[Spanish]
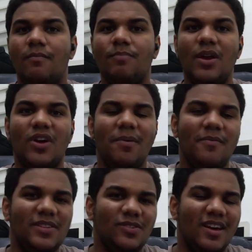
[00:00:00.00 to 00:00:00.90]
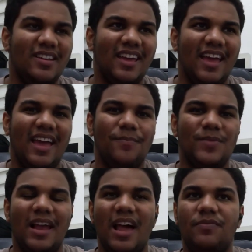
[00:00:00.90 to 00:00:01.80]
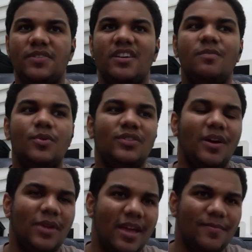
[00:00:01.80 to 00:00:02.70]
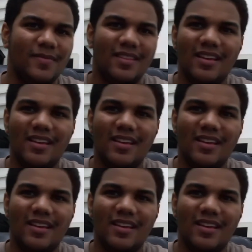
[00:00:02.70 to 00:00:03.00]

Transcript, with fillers: Pero cabe mencionar que el iPhone se comporta bien,